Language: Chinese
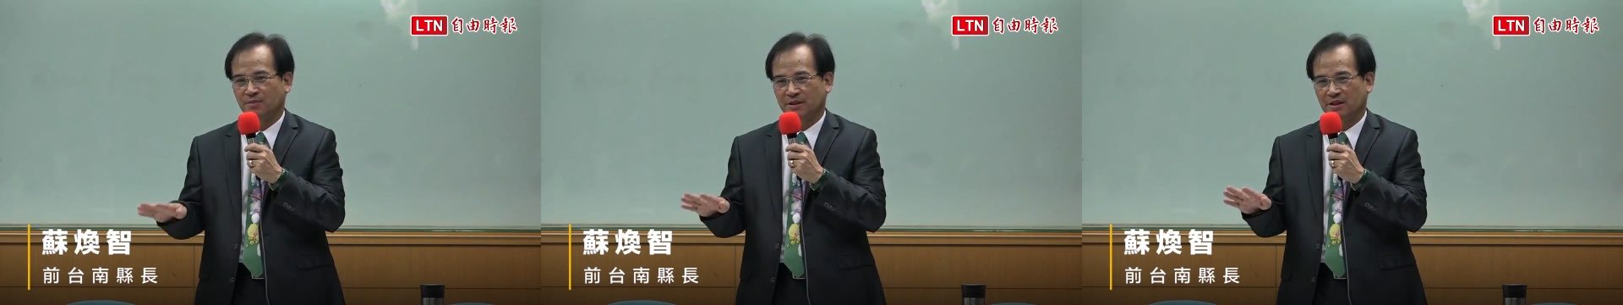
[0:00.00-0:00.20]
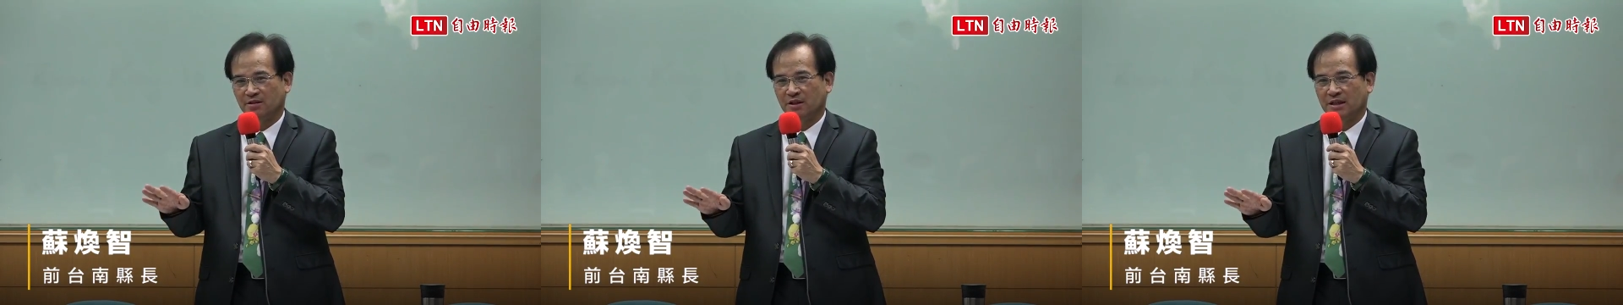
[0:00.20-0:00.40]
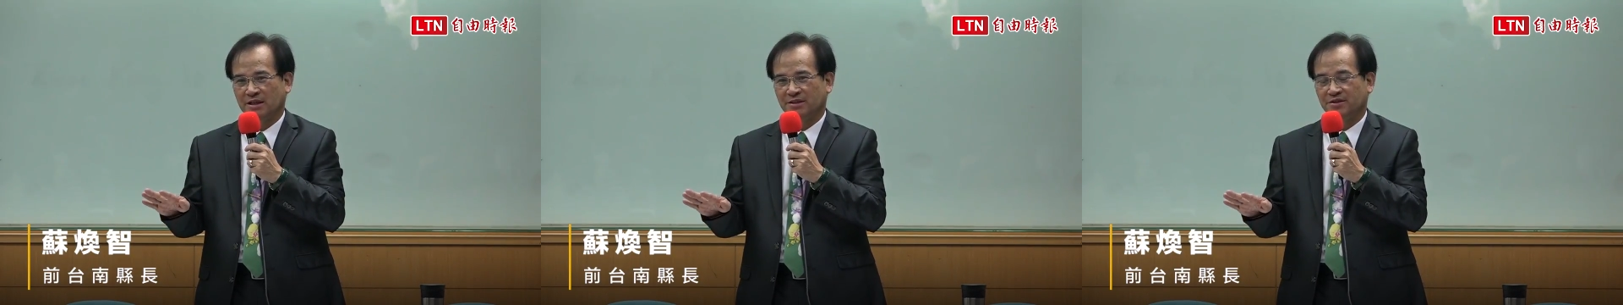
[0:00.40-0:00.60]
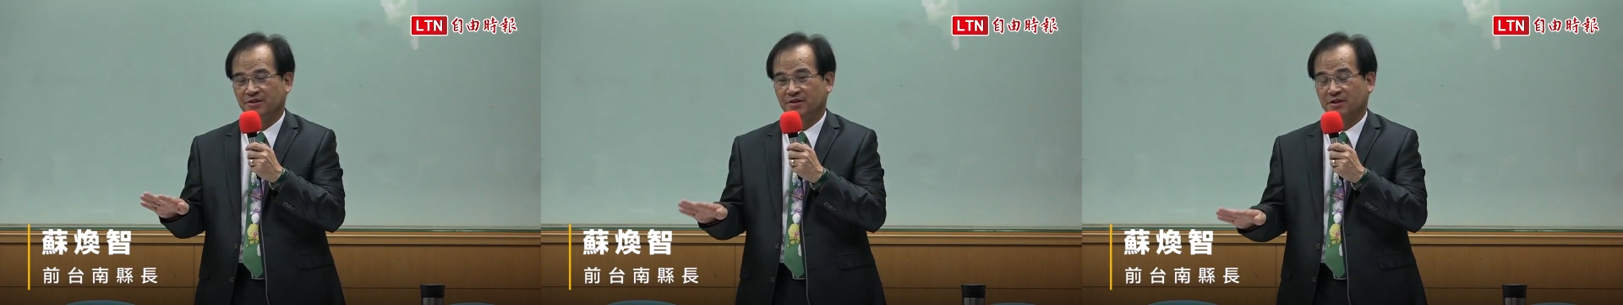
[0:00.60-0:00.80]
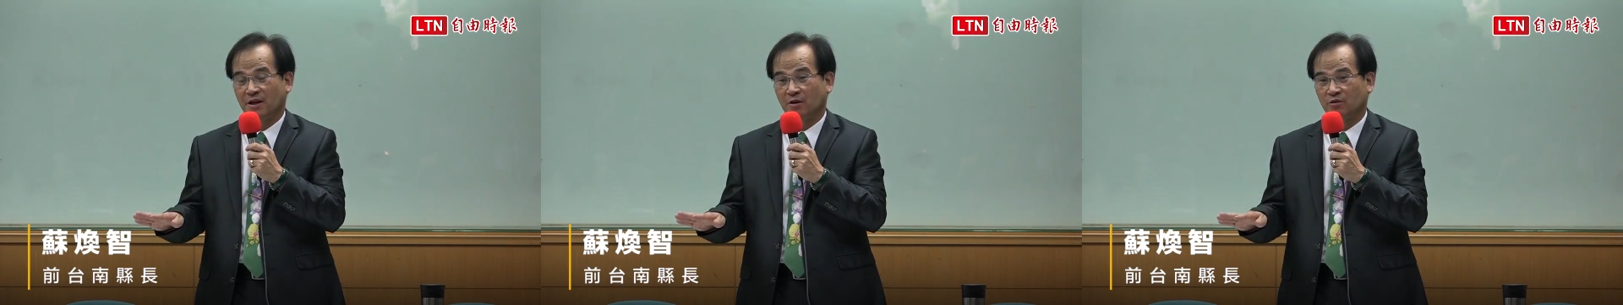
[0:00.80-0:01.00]
比较
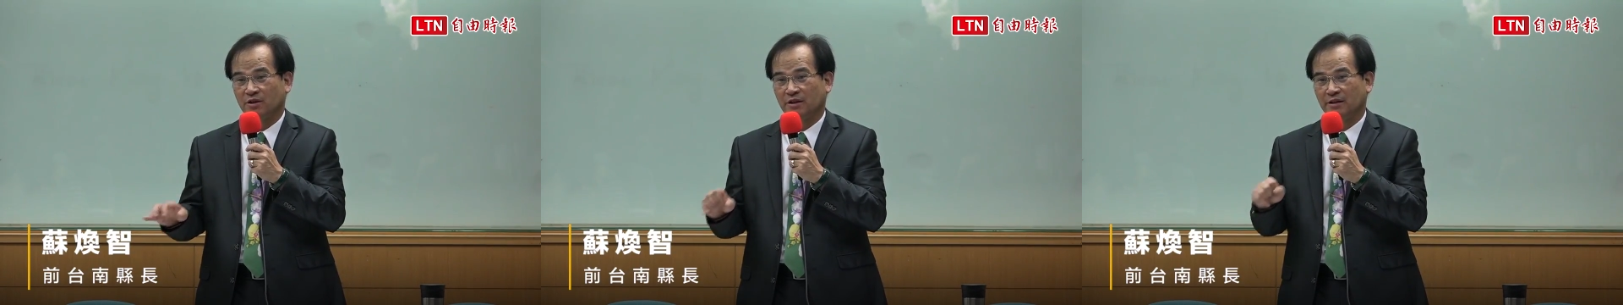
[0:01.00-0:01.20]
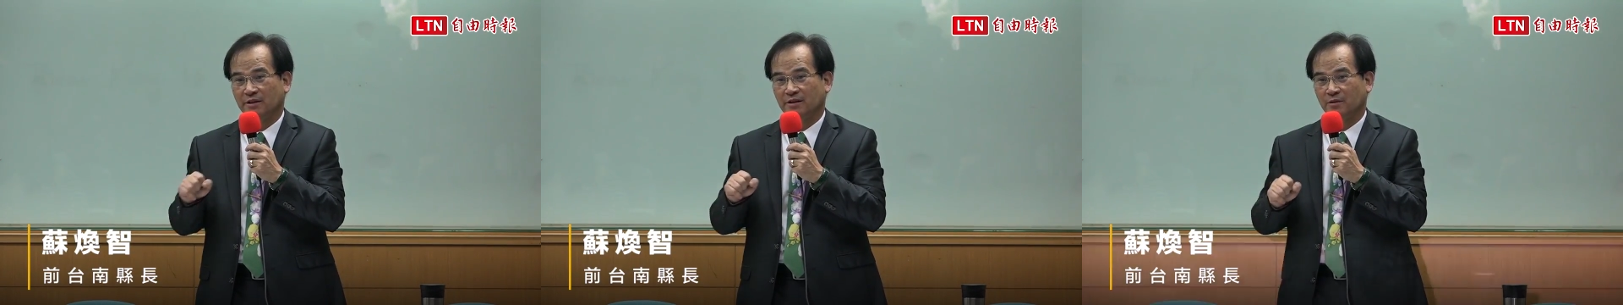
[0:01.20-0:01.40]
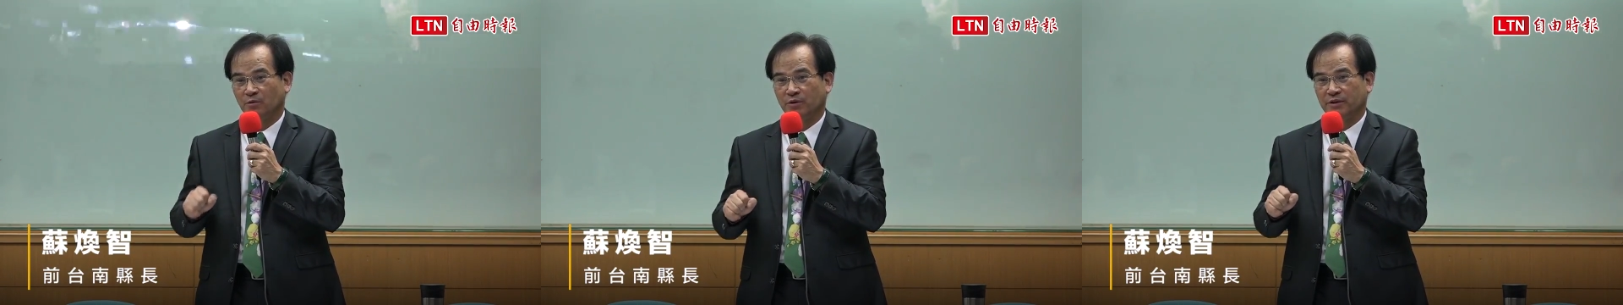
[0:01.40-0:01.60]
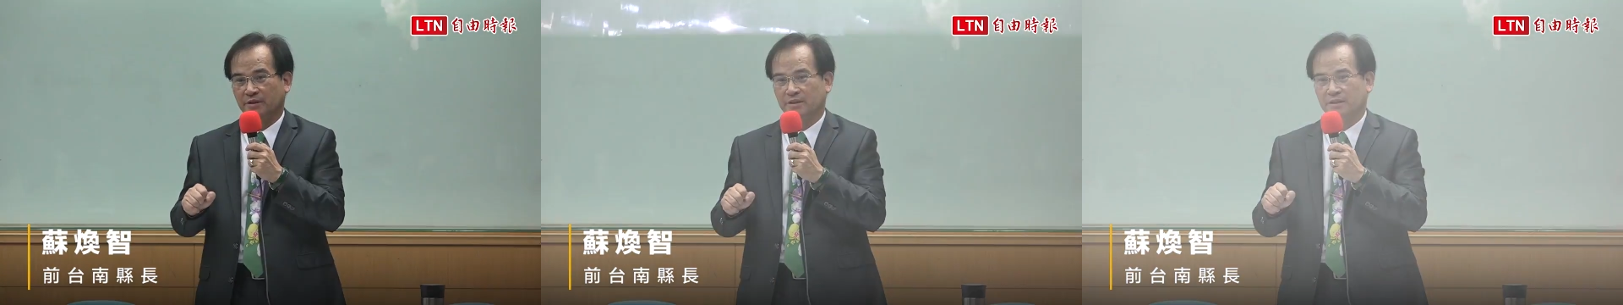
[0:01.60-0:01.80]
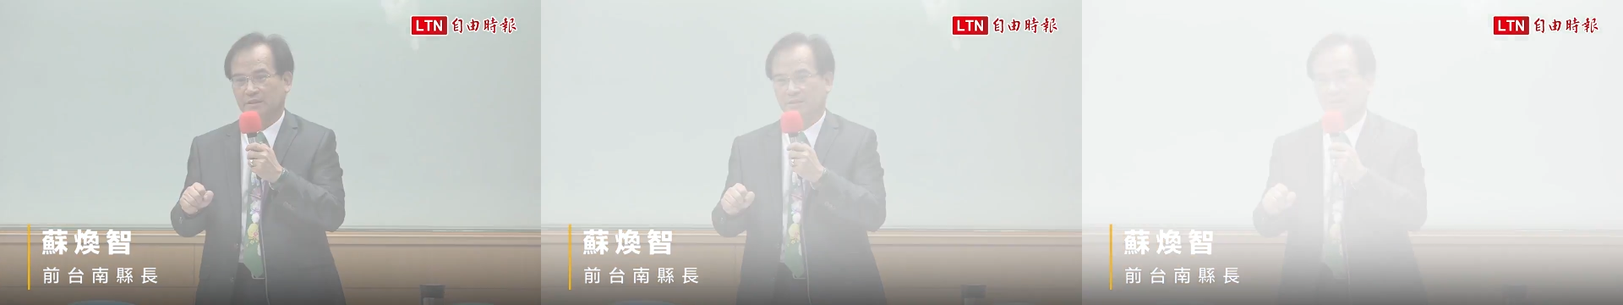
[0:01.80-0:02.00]
小的一个问
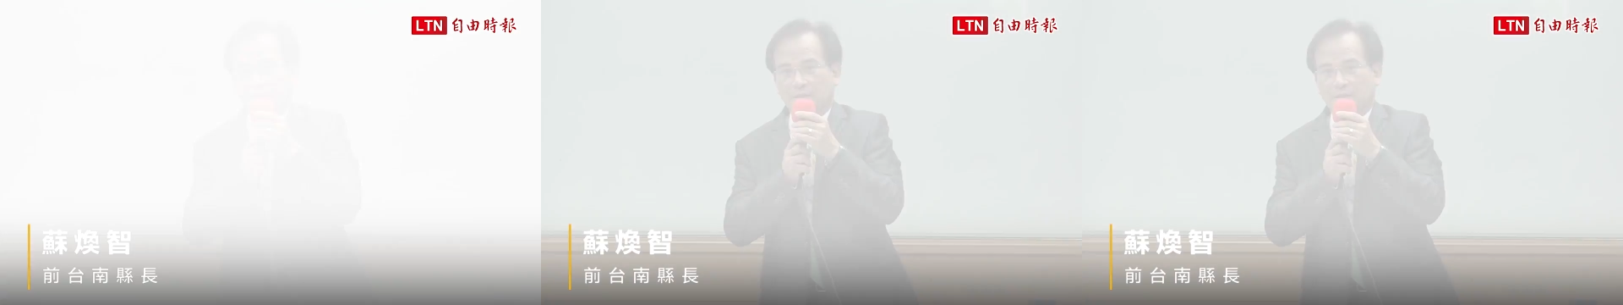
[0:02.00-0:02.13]
题。